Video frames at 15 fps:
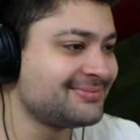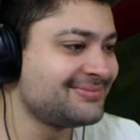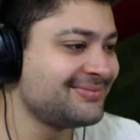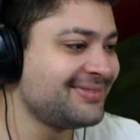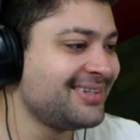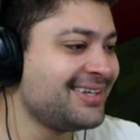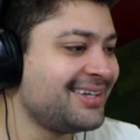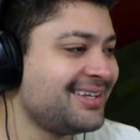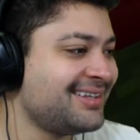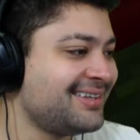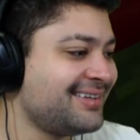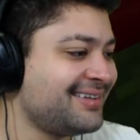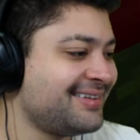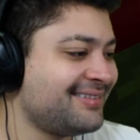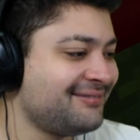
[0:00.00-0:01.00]
não é
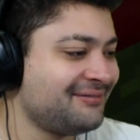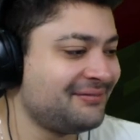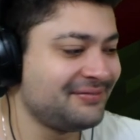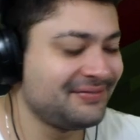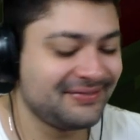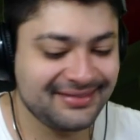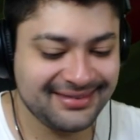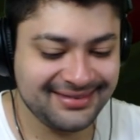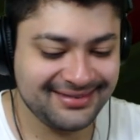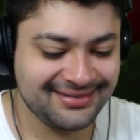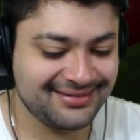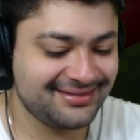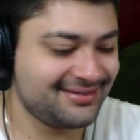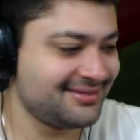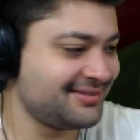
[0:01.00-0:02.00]
possível, não
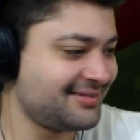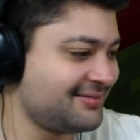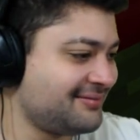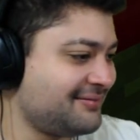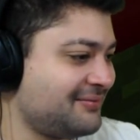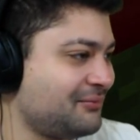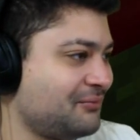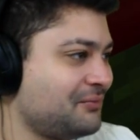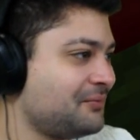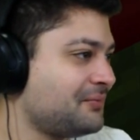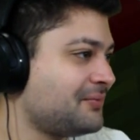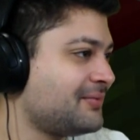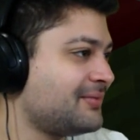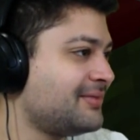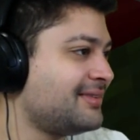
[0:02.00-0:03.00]
é, é
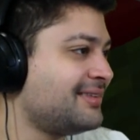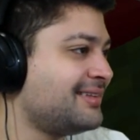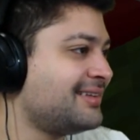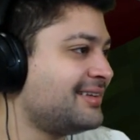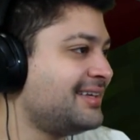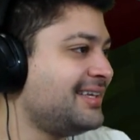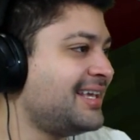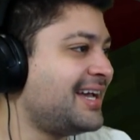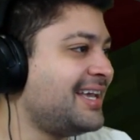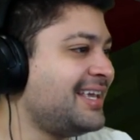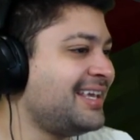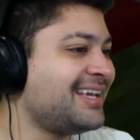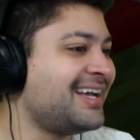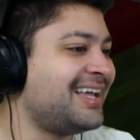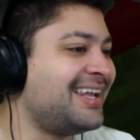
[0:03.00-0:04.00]
possível. E
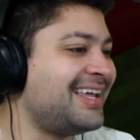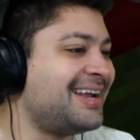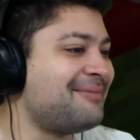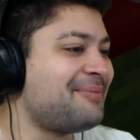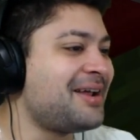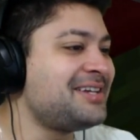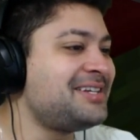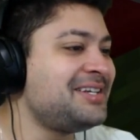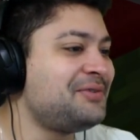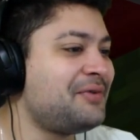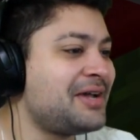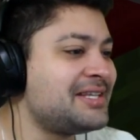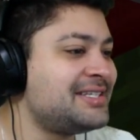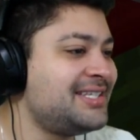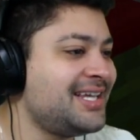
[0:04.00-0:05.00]
aí, galera, pra gente
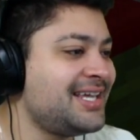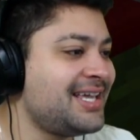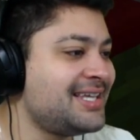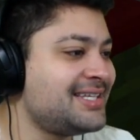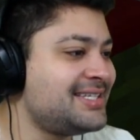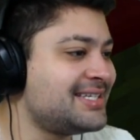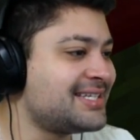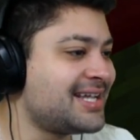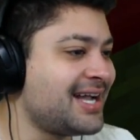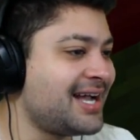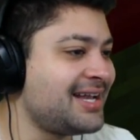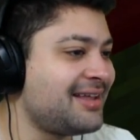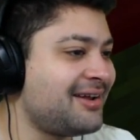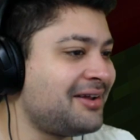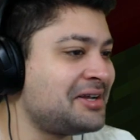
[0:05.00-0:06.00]
fazer esse
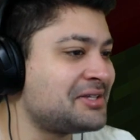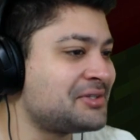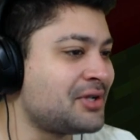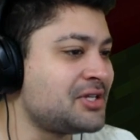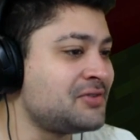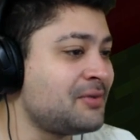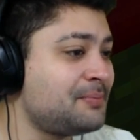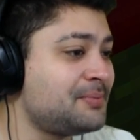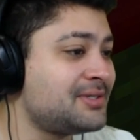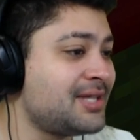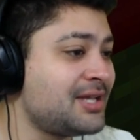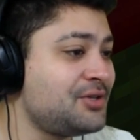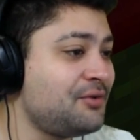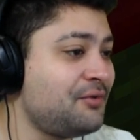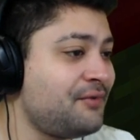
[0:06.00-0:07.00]
scanner, olha só, a gente vai
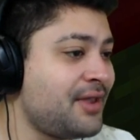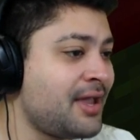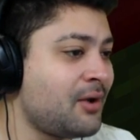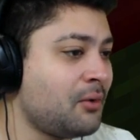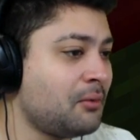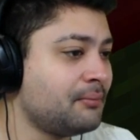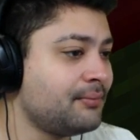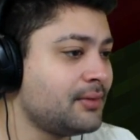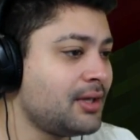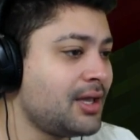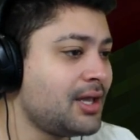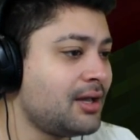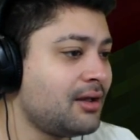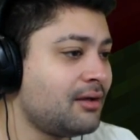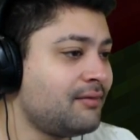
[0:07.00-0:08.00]
precisar de ferro.
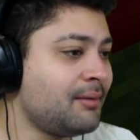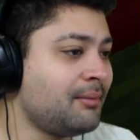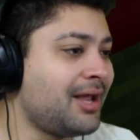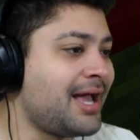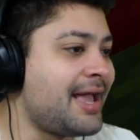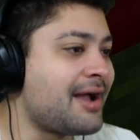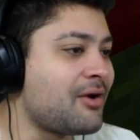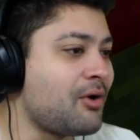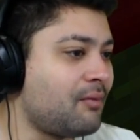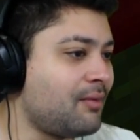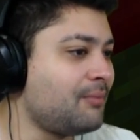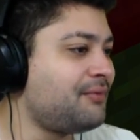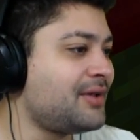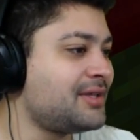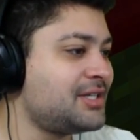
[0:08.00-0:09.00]
Vamos lá, Iagão,
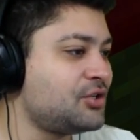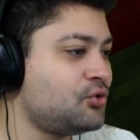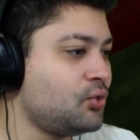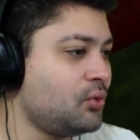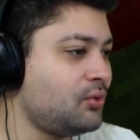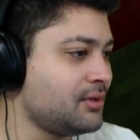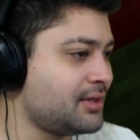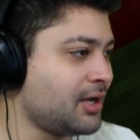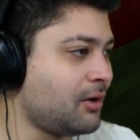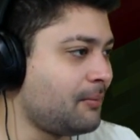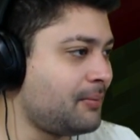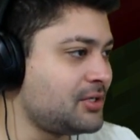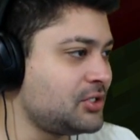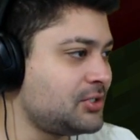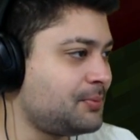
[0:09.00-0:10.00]
vamos fazer junto então,
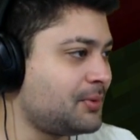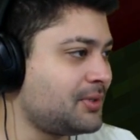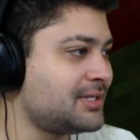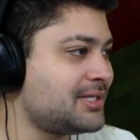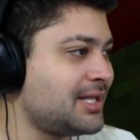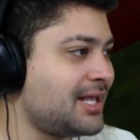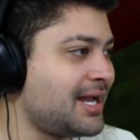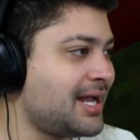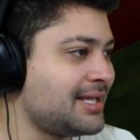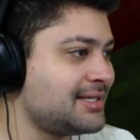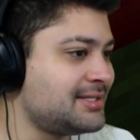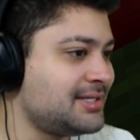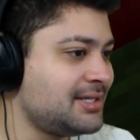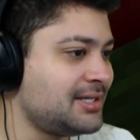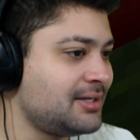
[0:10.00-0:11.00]
pra gente poder acelerar
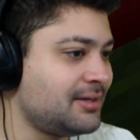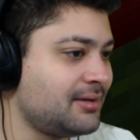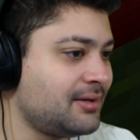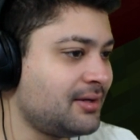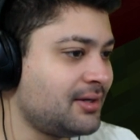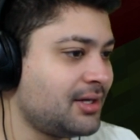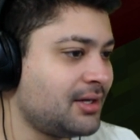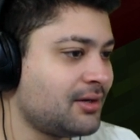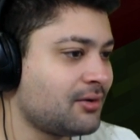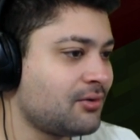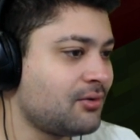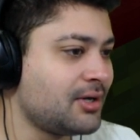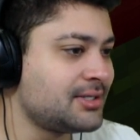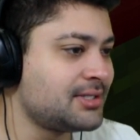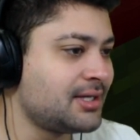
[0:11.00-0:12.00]
esse
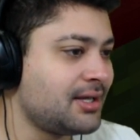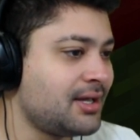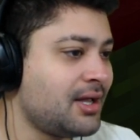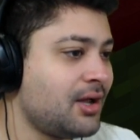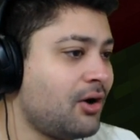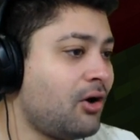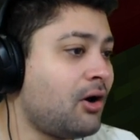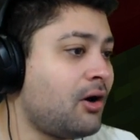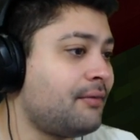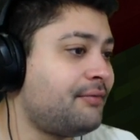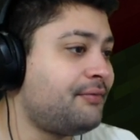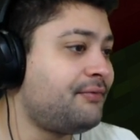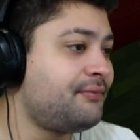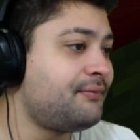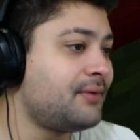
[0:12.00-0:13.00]
coisa? Vamos, Ó,
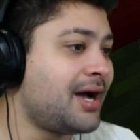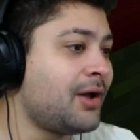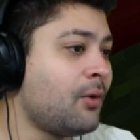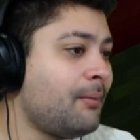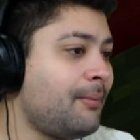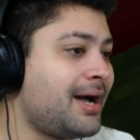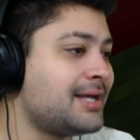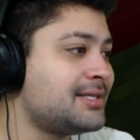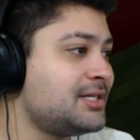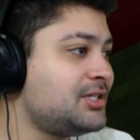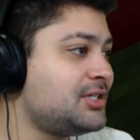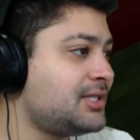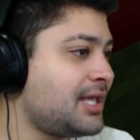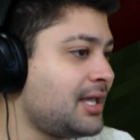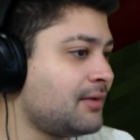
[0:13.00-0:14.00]
vamos. Iron Bars a
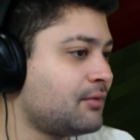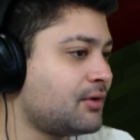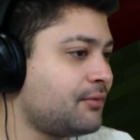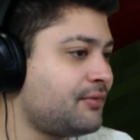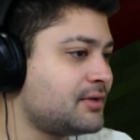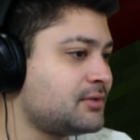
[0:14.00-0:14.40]
gente tem, eu vou